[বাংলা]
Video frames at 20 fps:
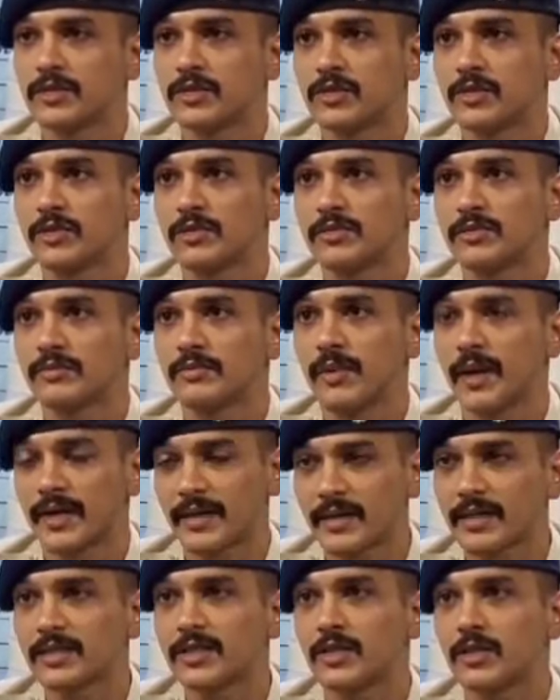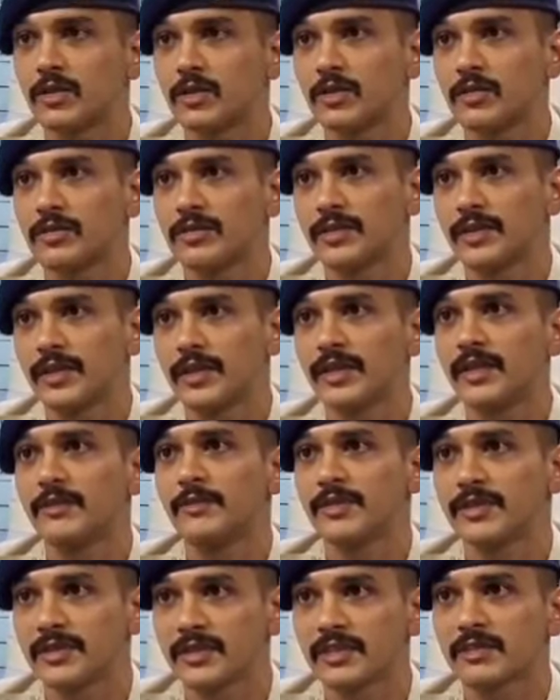যে পার্টনার ছিল দিল্লির
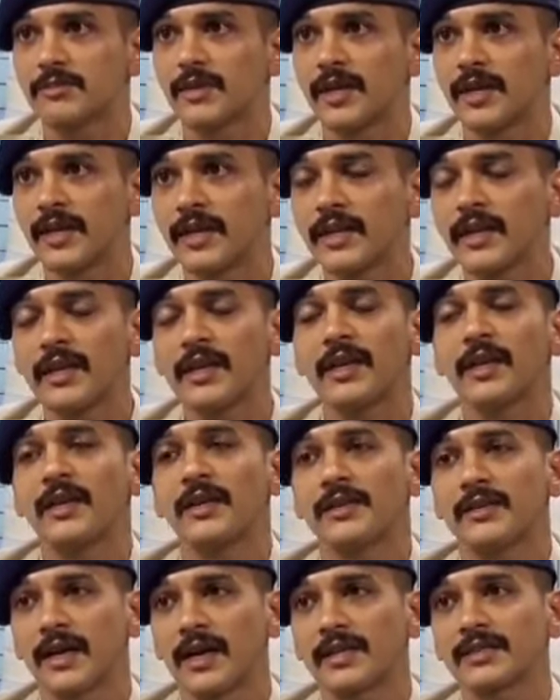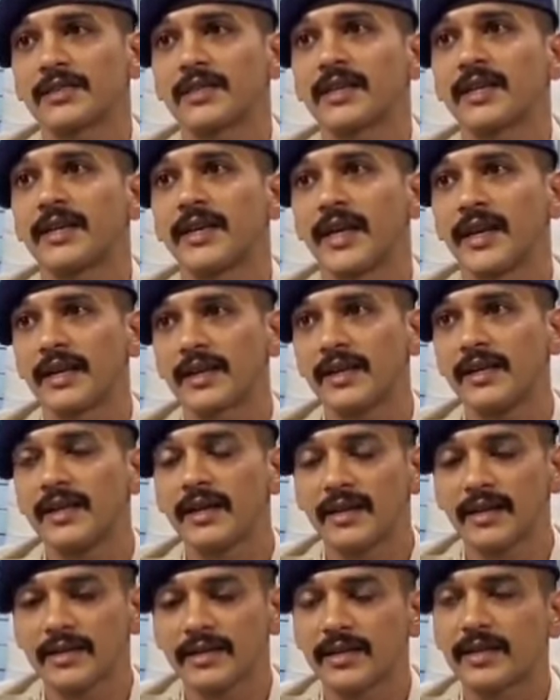বিজনেসম্যানের তার সঙ্গে ডাইরেক্টলি
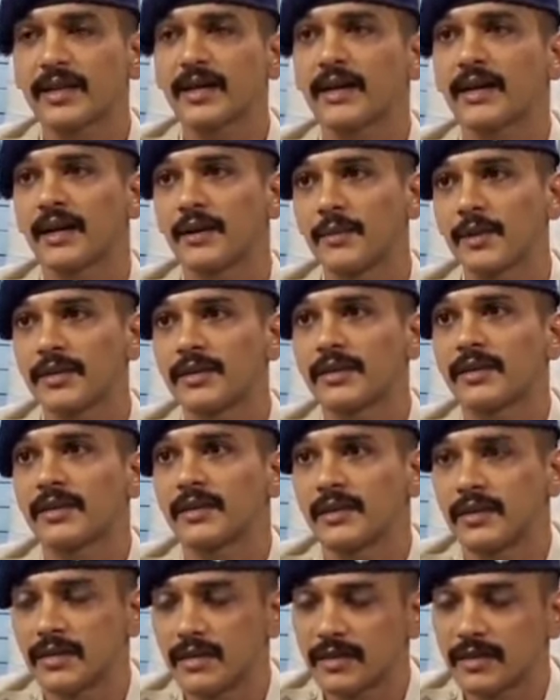কানেক্টেড আর আমাদের